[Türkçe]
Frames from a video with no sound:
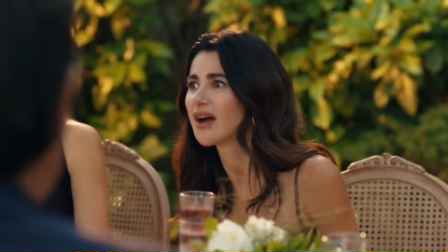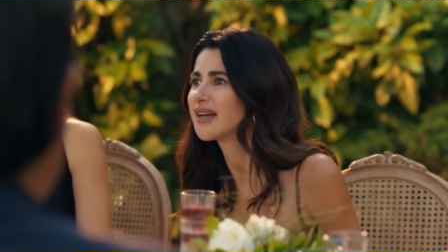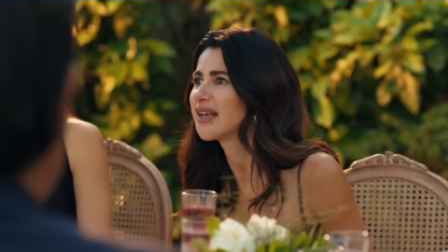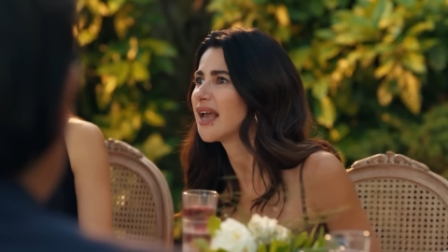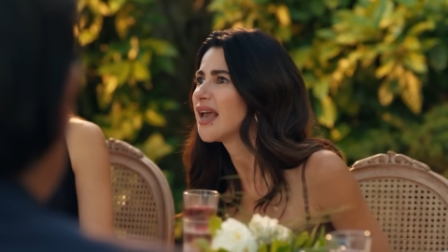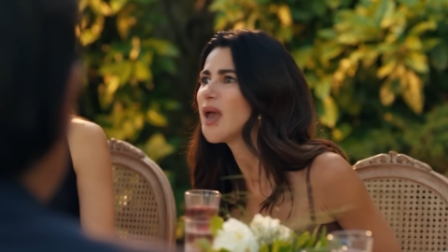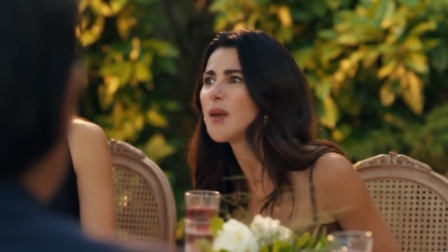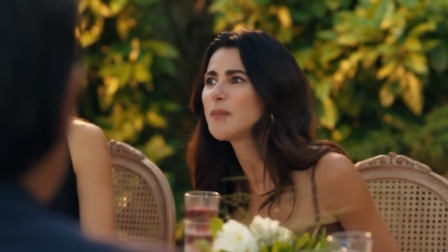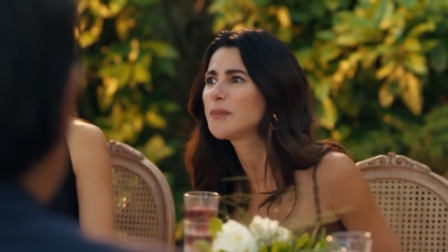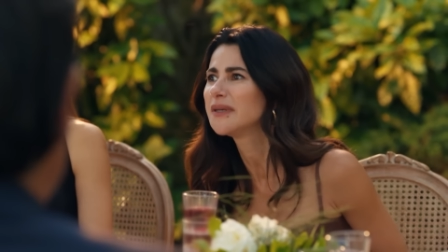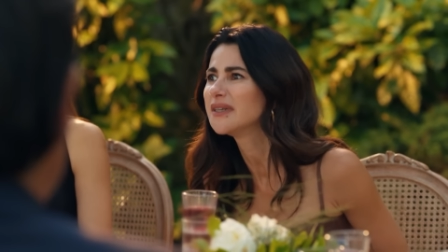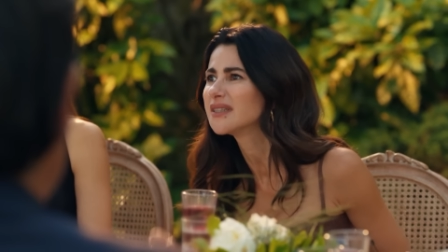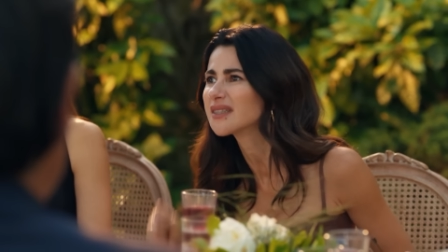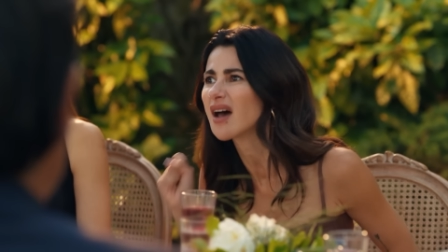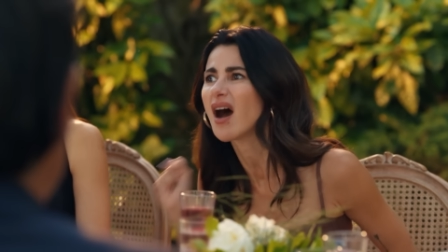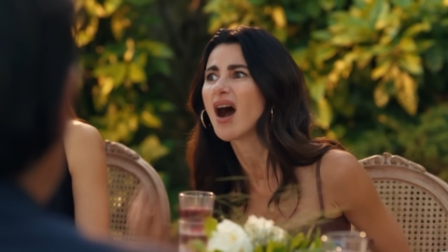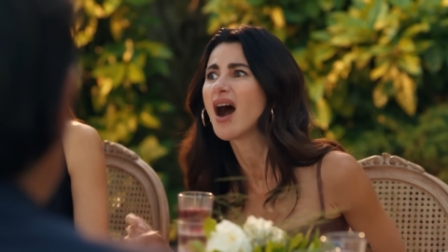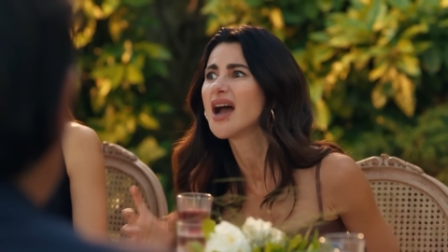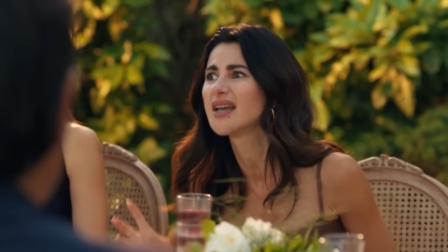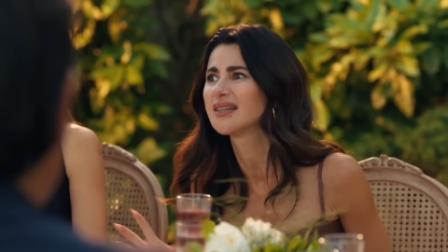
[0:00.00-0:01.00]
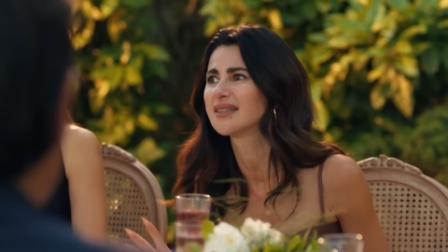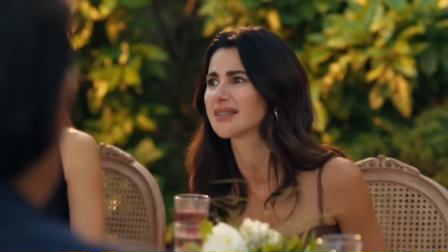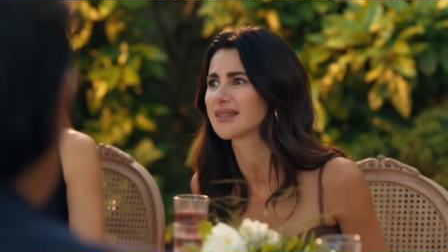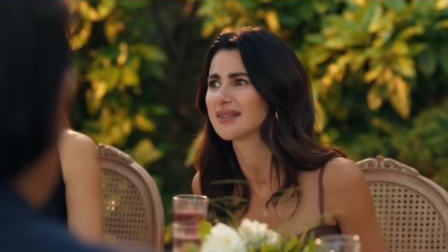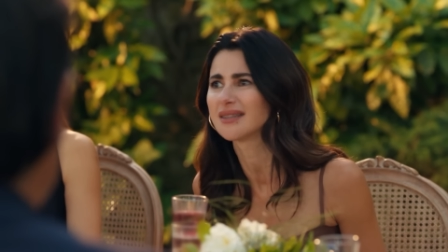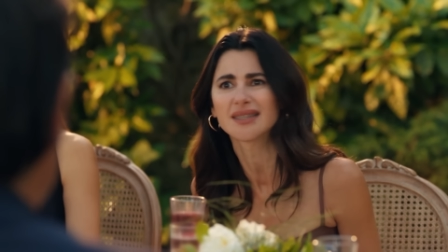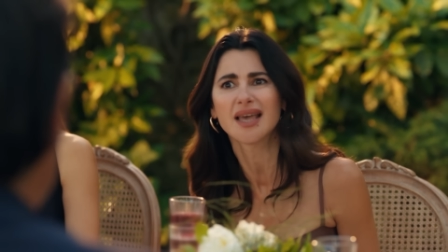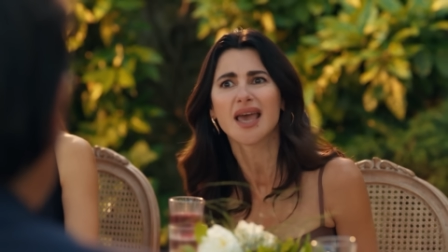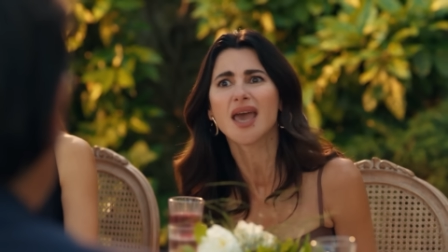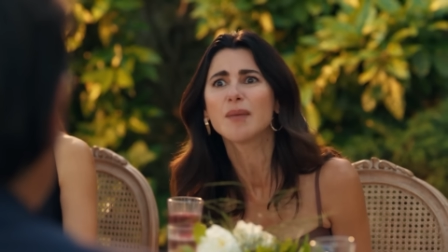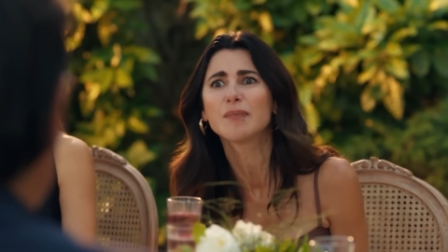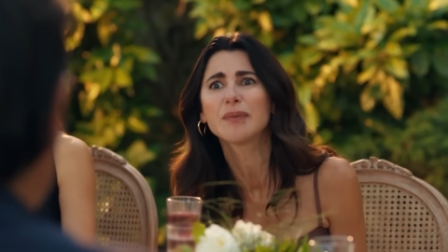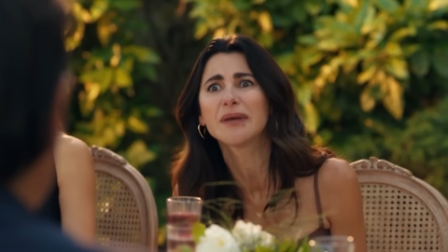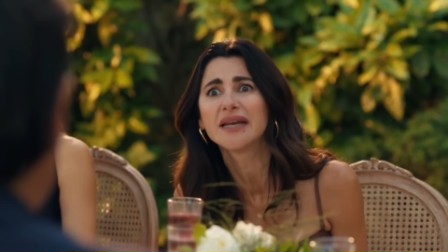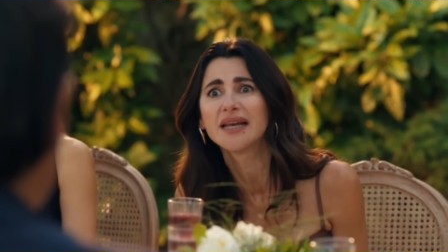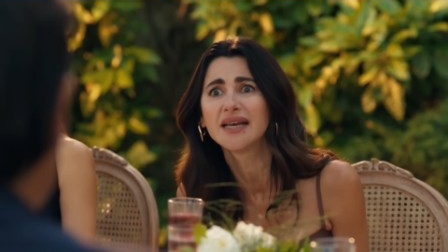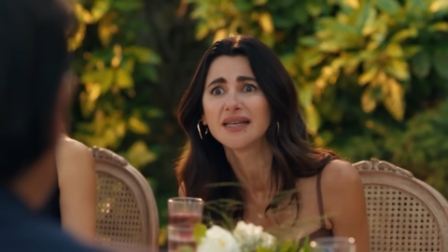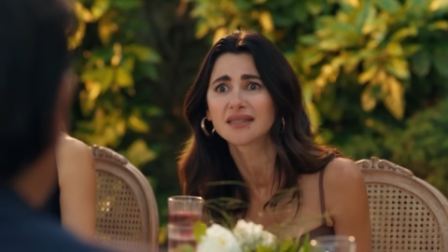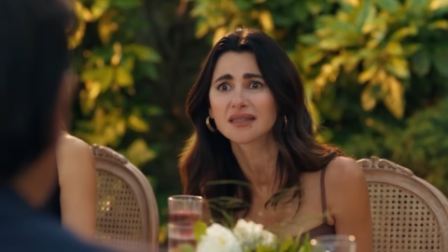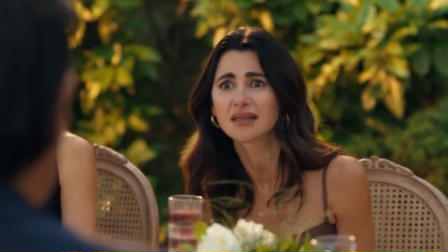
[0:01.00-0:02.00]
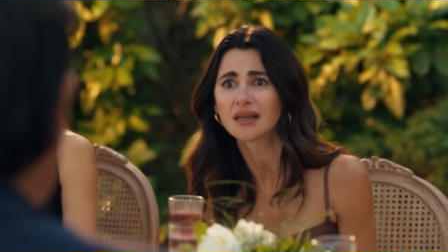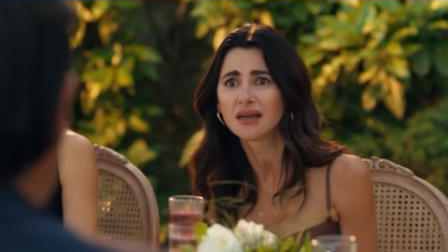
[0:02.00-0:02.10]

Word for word: var ya hepiniz aynısınız hepiniz.